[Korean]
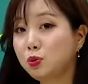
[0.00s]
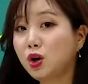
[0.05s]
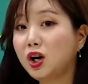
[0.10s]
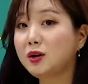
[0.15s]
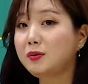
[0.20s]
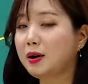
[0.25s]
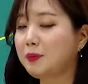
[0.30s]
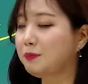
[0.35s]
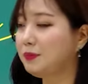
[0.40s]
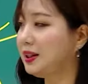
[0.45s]

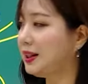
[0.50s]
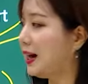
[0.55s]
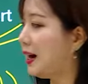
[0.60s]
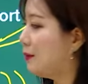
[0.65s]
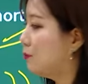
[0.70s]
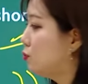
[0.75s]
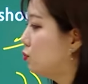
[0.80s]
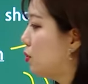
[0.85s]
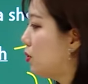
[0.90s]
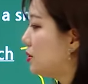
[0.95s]
포함합니다.
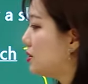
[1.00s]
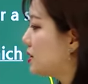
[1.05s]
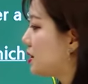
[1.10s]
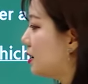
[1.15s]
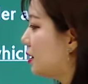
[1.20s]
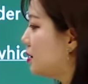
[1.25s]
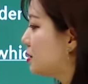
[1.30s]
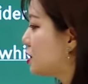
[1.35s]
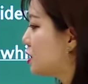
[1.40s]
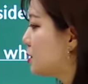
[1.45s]
무엇을?
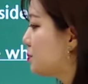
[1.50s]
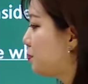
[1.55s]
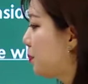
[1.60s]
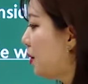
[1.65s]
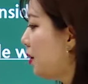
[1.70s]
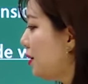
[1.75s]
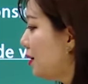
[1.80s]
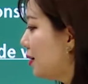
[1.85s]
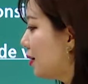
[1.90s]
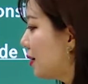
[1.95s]
A
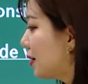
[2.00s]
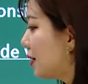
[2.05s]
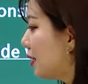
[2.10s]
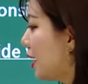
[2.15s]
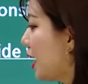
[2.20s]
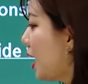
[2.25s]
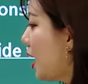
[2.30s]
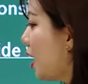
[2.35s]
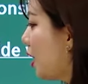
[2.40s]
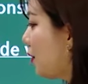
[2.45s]
spoiler,
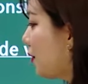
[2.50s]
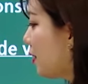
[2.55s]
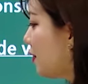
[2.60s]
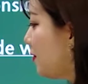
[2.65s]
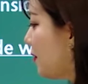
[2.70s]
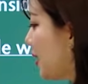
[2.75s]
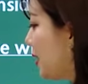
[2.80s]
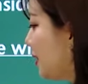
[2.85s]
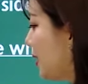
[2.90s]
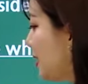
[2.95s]

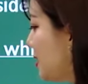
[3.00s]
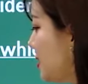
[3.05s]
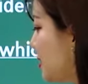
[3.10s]
revealing